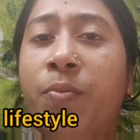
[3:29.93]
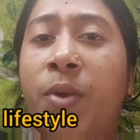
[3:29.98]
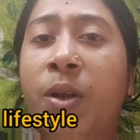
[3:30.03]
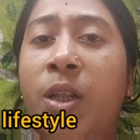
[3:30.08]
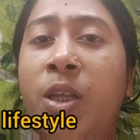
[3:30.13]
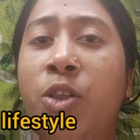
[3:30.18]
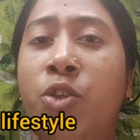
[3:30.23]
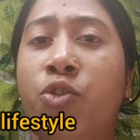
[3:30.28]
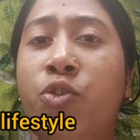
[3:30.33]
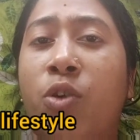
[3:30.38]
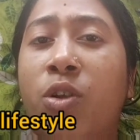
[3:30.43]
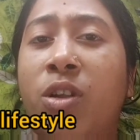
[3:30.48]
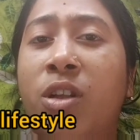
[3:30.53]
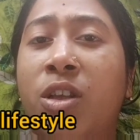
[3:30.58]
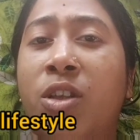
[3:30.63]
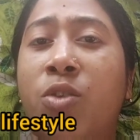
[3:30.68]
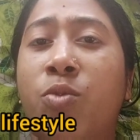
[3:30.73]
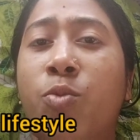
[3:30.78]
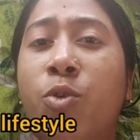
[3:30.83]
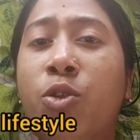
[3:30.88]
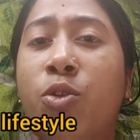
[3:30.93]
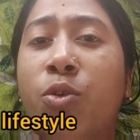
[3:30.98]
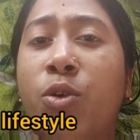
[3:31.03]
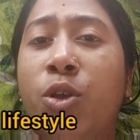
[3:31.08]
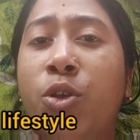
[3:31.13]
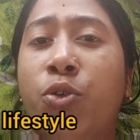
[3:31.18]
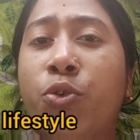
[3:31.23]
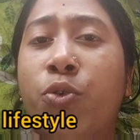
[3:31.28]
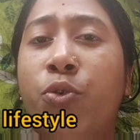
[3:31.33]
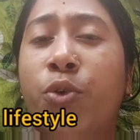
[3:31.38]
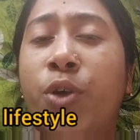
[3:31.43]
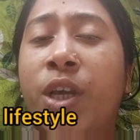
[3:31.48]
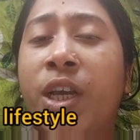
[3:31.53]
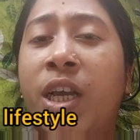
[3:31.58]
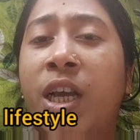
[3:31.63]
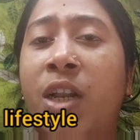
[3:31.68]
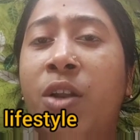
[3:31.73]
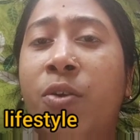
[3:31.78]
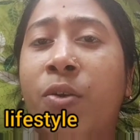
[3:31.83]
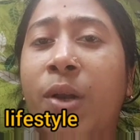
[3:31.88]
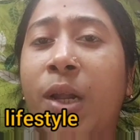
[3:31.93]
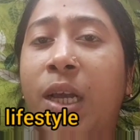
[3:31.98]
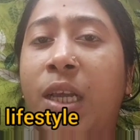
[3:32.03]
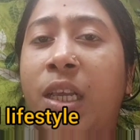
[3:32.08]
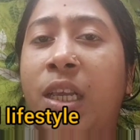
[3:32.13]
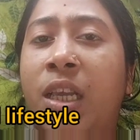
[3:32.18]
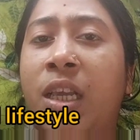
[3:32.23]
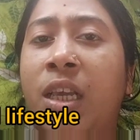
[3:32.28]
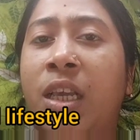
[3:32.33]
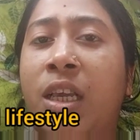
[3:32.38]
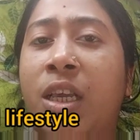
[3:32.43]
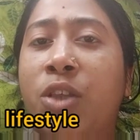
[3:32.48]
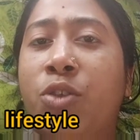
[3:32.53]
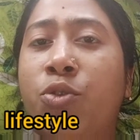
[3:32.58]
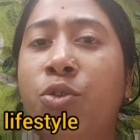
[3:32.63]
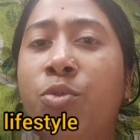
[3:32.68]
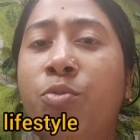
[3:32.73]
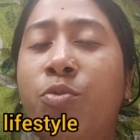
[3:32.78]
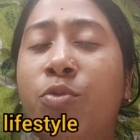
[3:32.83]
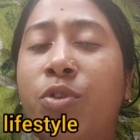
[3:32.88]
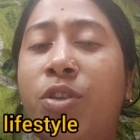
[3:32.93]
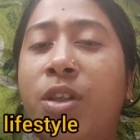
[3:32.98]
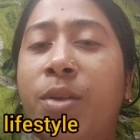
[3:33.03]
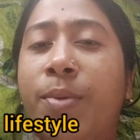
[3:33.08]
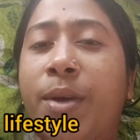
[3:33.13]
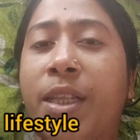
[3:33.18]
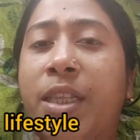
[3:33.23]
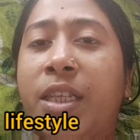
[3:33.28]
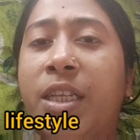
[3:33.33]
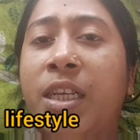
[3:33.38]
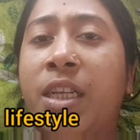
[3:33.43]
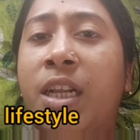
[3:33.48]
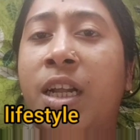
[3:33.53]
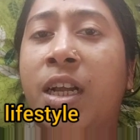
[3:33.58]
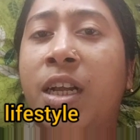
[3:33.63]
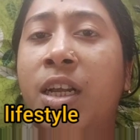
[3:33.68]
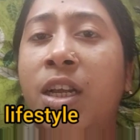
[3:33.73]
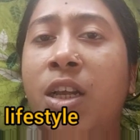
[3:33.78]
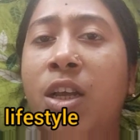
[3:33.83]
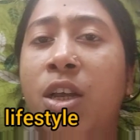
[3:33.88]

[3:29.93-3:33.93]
মানে জন্ডিস মতো কিছু হয়ে গেল না কি কিছুই বুঝতে পারছি না